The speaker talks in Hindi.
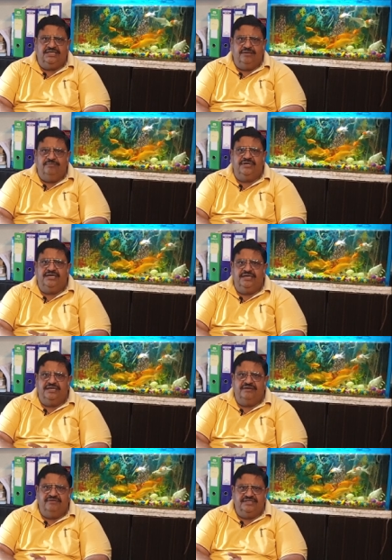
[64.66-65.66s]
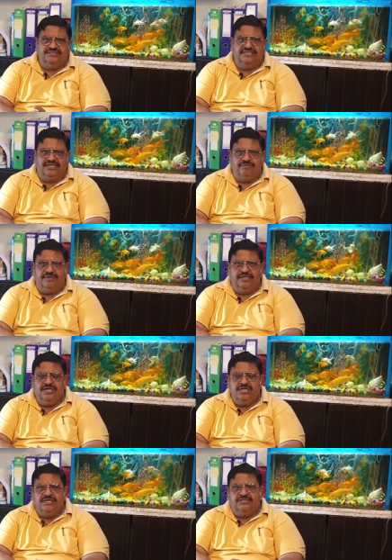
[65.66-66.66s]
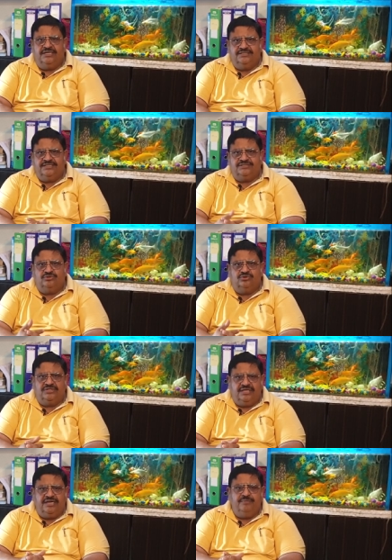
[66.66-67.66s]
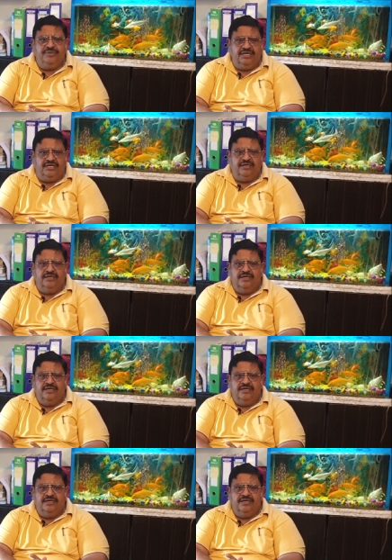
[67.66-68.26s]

अधिनियम में इंडियन एविडेंस एक्ट में दैट इज़ एक सौ तेरह बी